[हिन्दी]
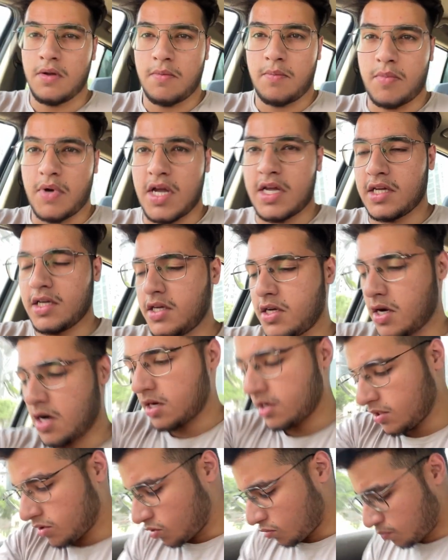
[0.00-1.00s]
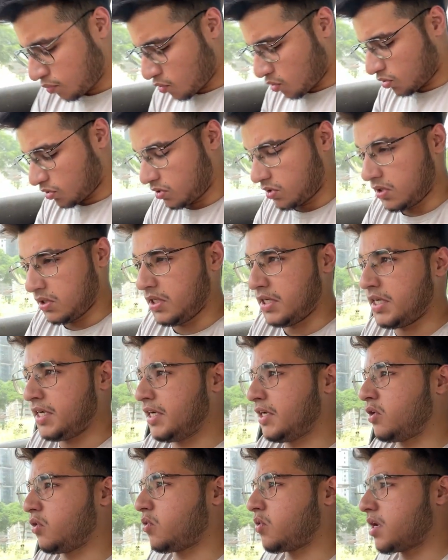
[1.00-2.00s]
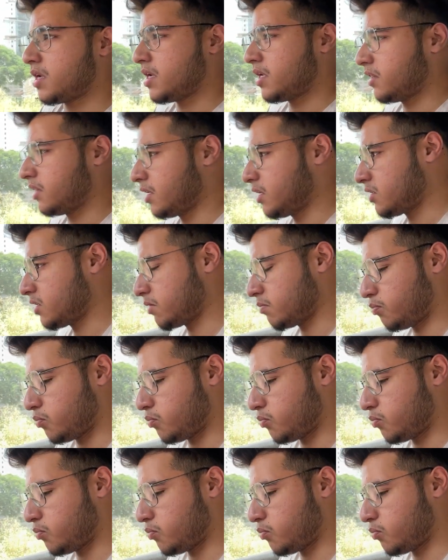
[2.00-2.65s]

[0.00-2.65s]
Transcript: भाई गाड़ी तो बहुत हीट हो गई है अंदर से